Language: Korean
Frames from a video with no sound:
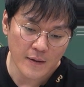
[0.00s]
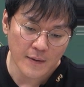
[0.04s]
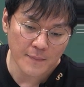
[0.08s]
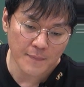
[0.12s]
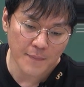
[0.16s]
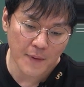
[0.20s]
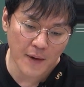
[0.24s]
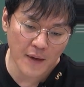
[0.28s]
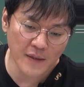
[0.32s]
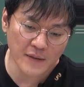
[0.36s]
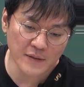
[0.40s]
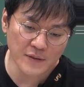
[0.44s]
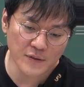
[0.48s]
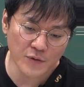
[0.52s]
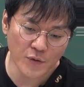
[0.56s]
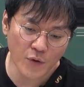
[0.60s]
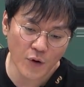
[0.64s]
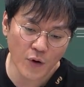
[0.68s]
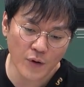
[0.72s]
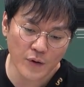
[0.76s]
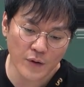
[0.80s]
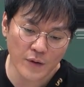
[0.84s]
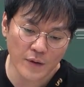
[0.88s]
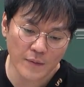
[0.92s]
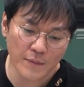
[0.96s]
베이스 e d
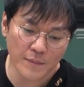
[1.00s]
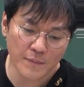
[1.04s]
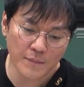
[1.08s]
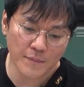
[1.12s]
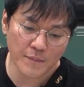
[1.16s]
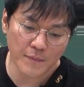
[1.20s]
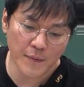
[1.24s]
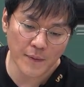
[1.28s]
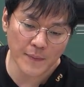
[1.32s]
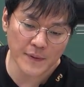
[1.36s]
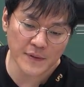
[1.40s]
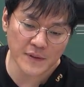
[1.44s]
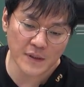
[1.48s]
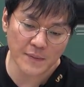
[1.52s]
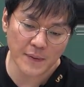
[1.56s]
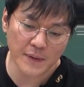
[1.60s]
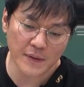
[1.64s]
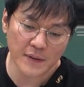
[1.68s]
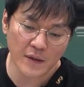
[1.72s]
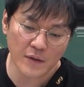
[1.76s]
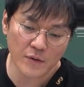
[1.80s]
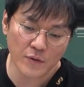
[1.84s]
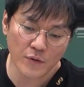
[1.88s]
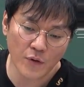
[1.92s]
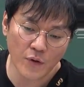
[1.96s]
on 뭐을
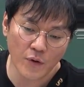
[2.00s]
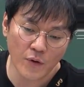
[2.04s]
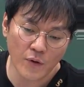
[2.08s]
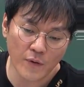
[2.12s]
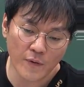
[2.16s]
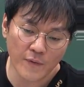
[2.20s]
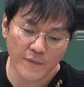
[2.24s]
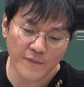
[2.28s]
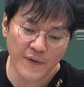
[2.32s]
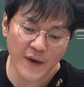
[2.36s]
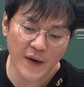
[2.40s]
바탕으로